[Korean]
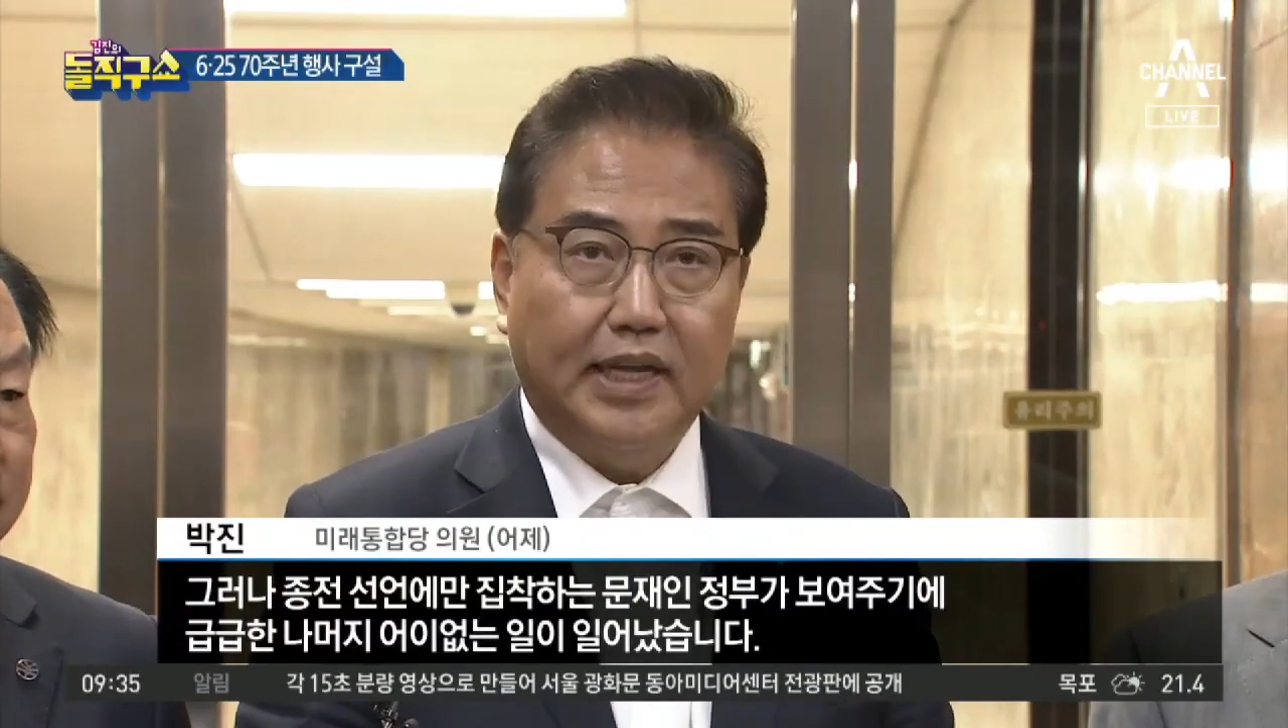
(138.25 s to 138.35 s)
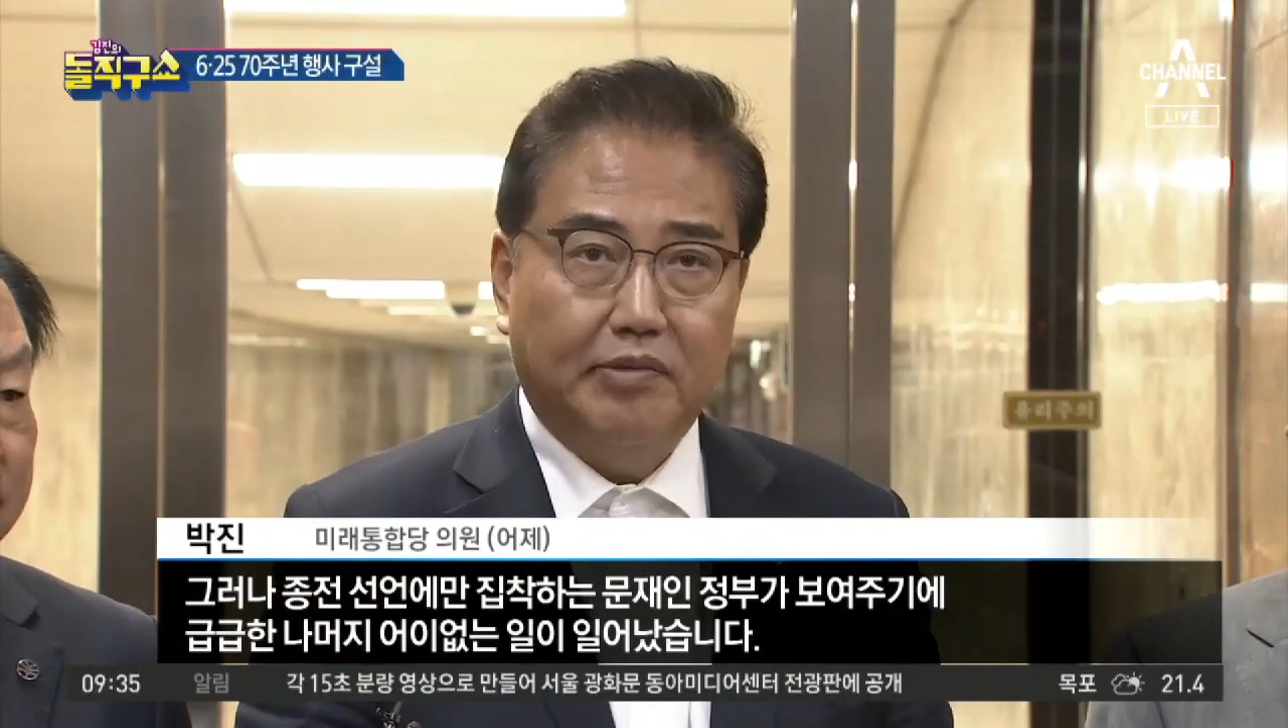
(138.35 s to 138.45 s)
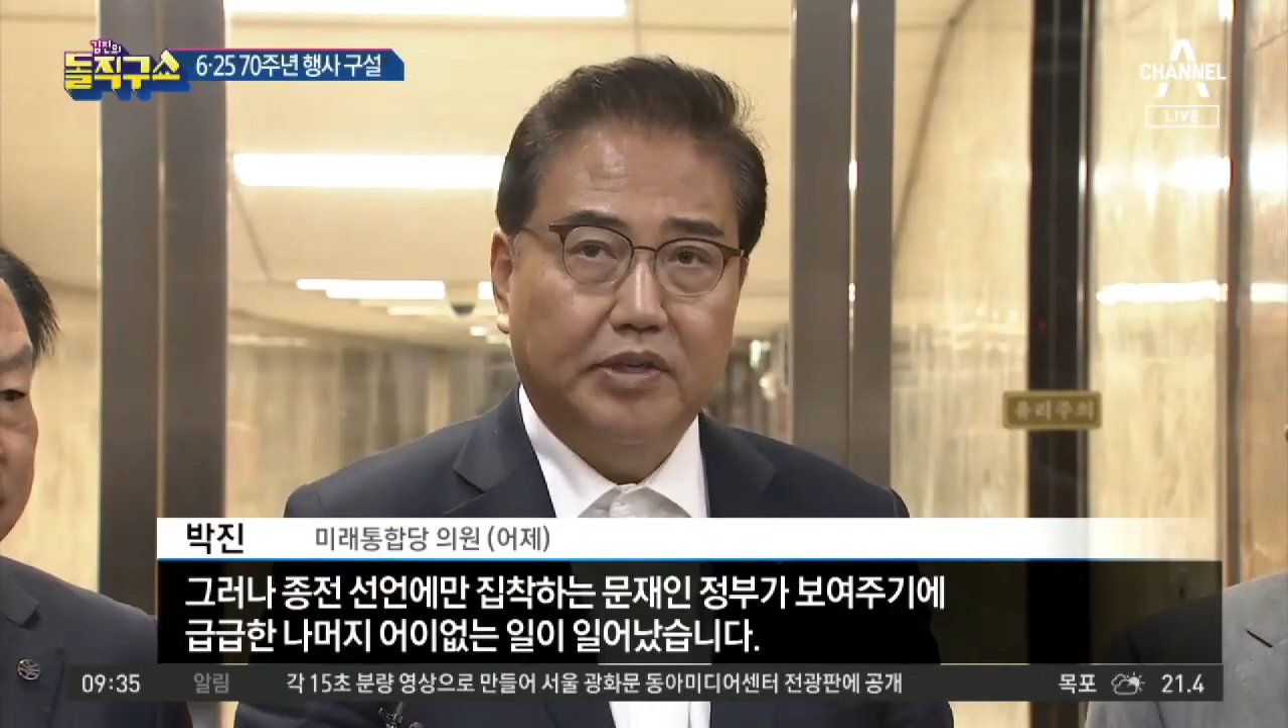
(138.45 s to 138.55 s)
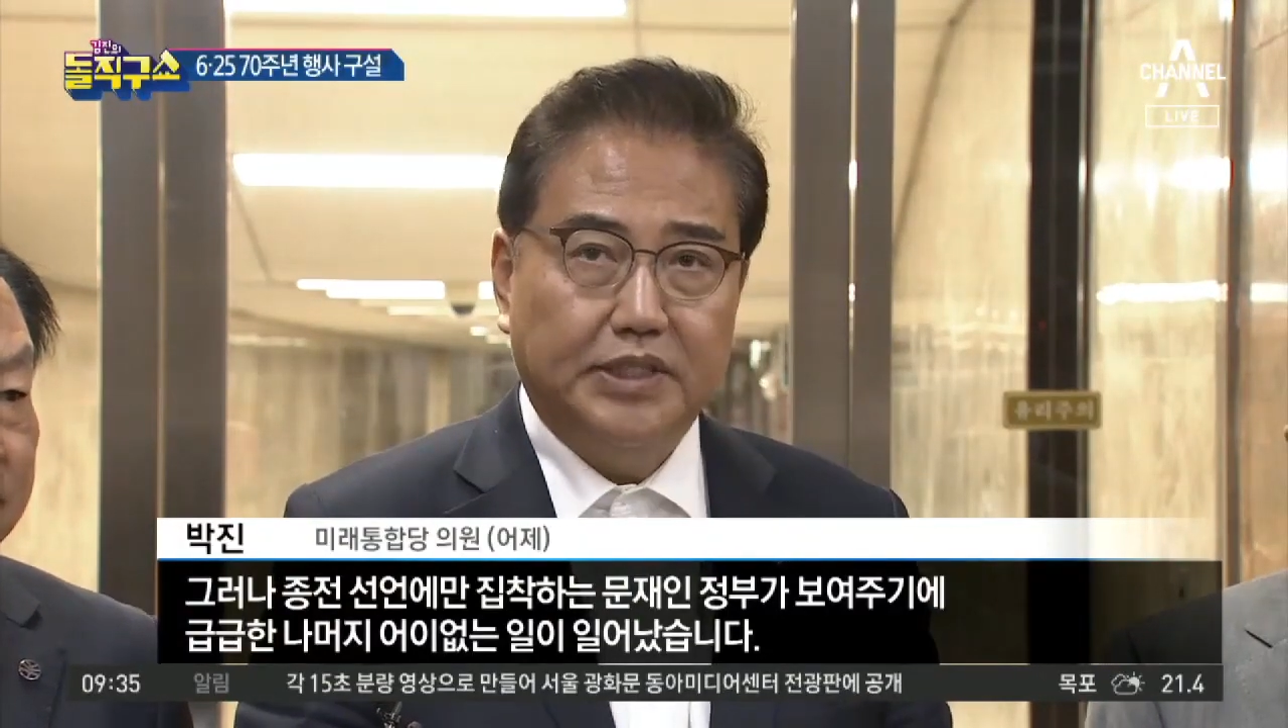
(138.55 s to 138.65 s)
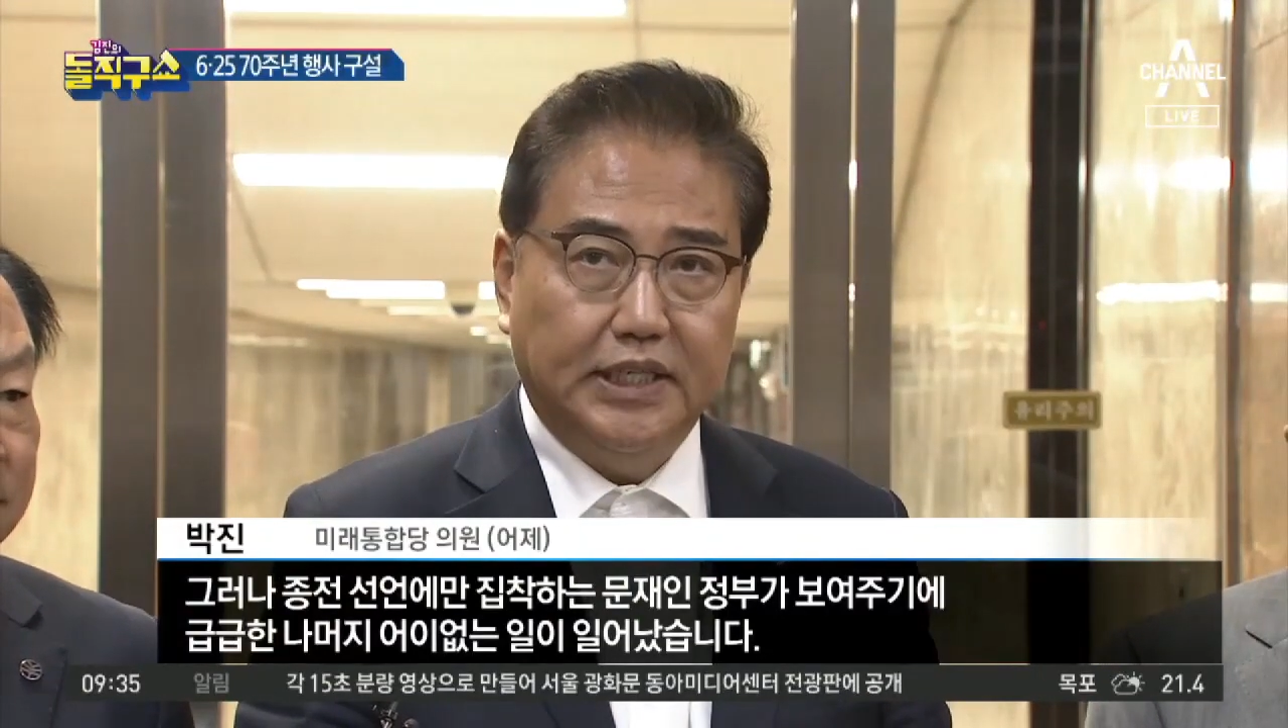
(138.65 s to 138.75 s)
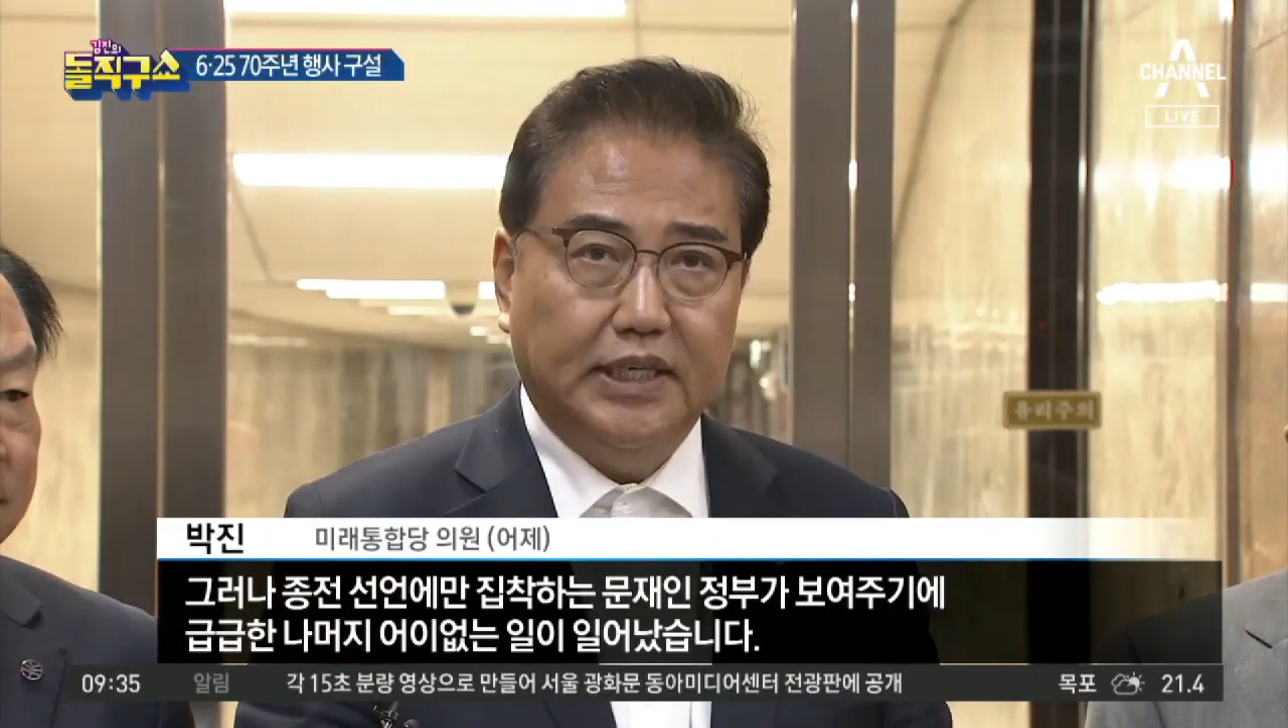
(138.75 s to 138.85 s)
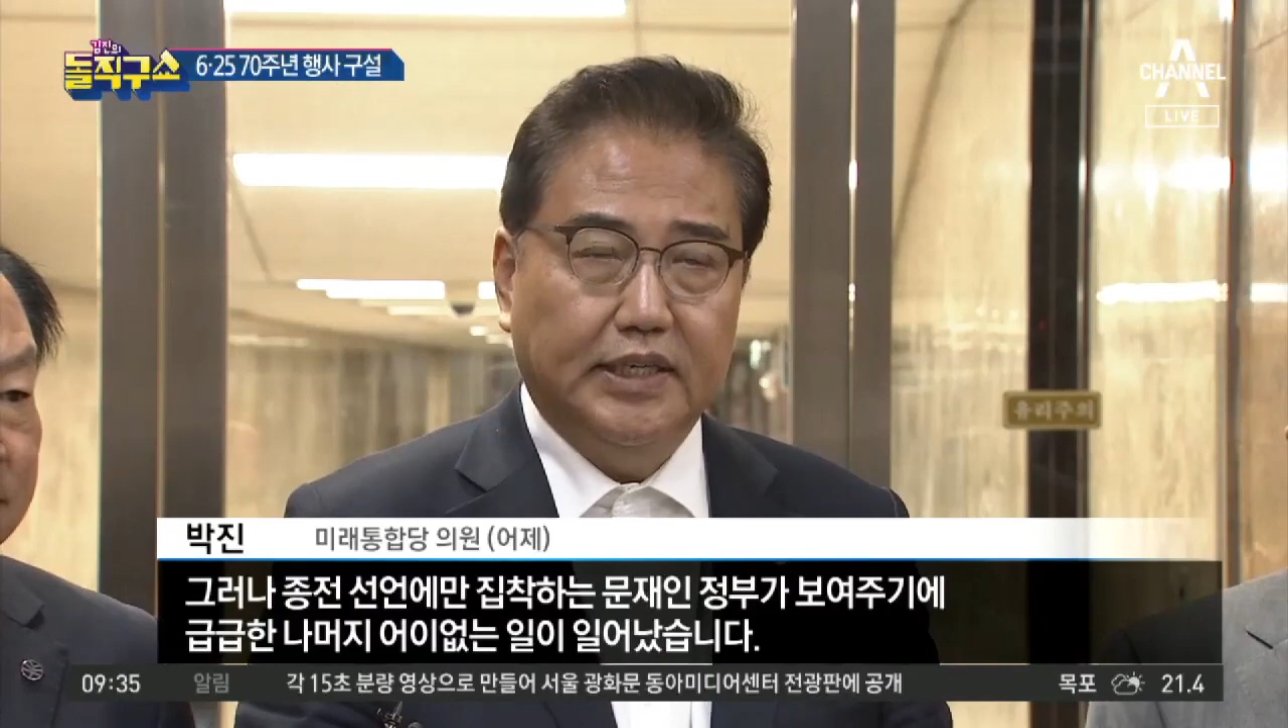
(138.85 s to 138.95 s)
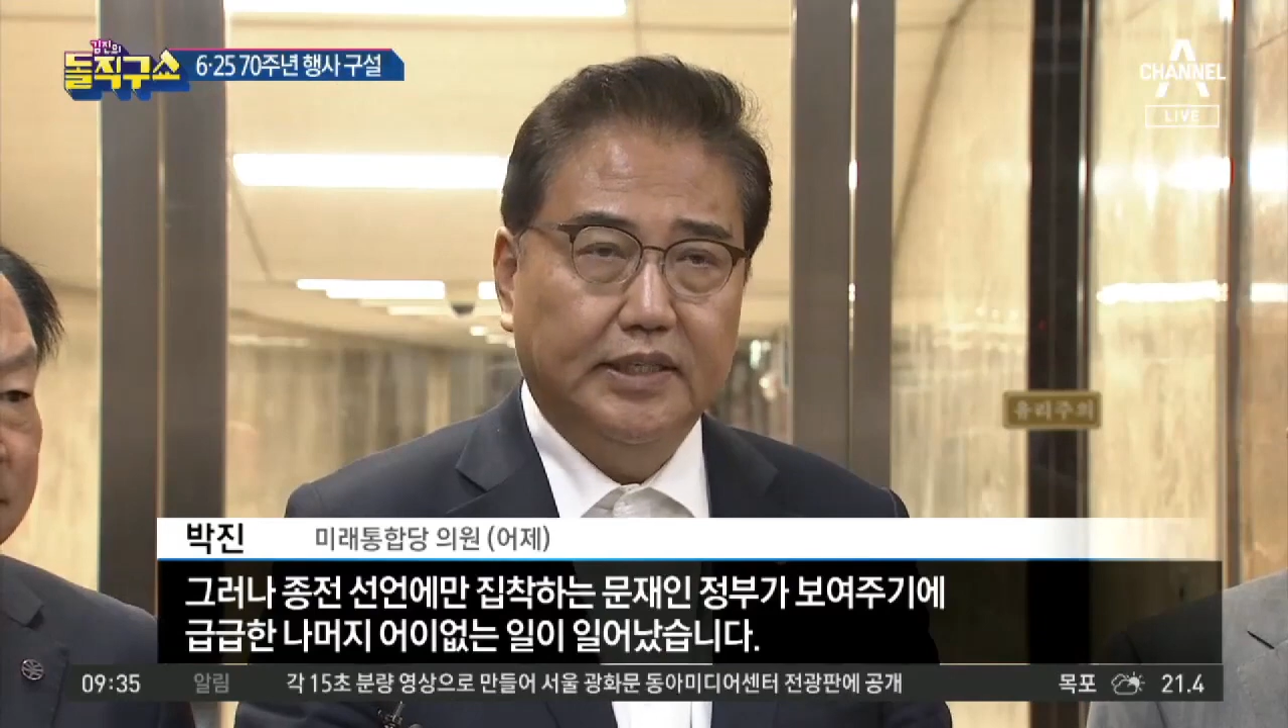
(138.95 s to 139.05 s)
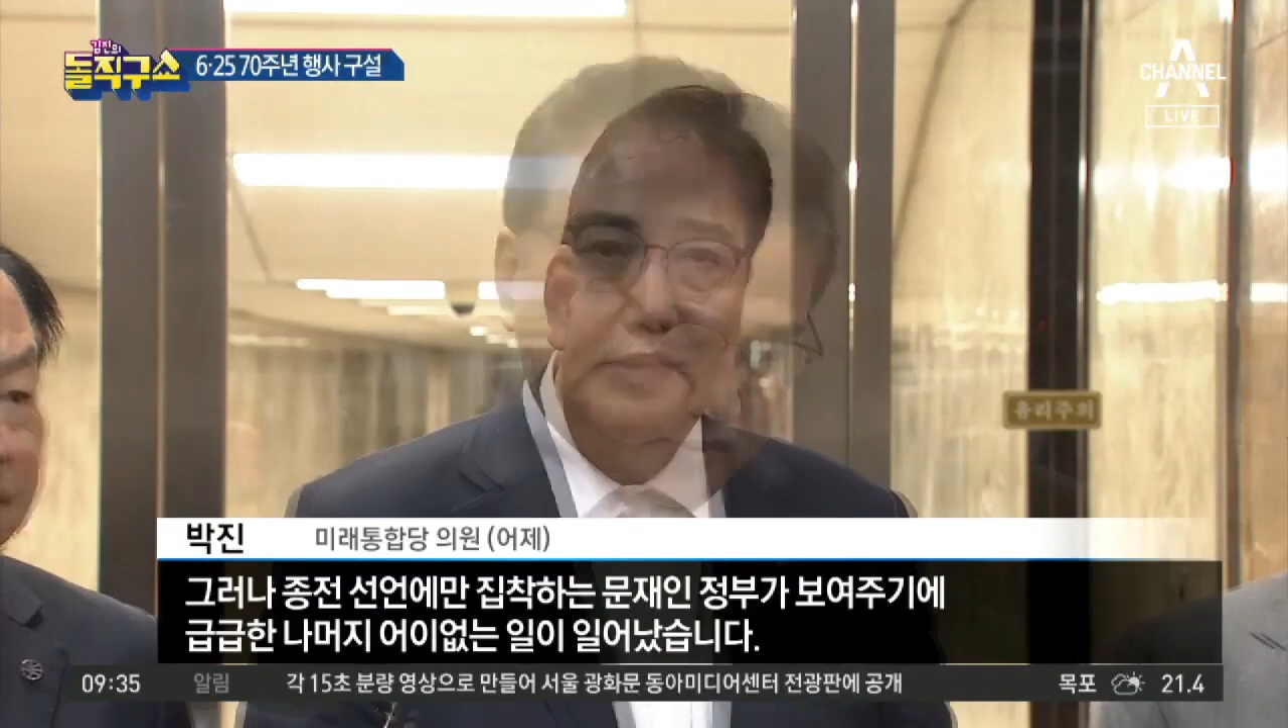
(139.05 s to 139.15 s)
나머지